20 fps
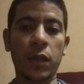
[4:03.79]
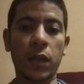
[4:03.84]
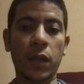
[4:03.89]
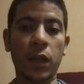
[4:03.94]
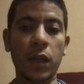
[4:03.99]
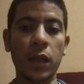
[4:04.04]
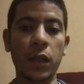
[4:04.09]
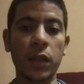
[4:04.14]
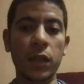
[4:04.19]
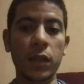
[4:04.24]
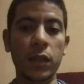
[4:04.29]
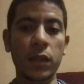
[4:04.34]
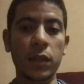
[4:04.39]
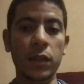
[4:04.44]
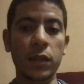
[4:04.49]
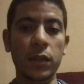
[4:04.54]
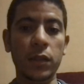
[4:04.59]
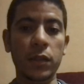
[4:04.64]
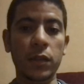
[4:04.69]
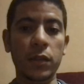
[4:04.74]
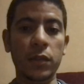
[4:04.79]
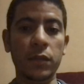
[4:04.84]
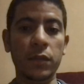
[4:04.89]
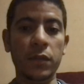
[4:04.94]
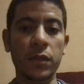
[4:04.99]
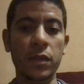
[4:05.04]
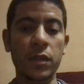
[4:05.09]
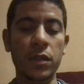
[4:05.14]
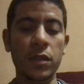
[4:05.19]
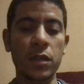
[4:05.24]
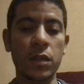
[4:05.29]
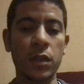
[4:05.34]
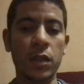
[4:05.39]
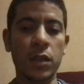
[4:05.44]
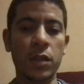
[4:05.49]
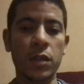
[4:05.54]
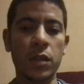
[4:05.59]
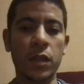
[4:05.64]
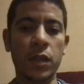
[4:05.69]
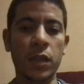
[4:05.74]
القيد في السجل
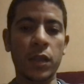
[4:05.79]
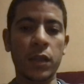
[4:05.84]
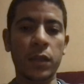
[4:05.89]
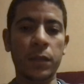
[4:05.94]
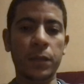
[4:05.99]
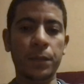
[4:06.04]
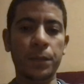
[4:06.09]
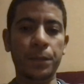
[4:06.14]
التجاري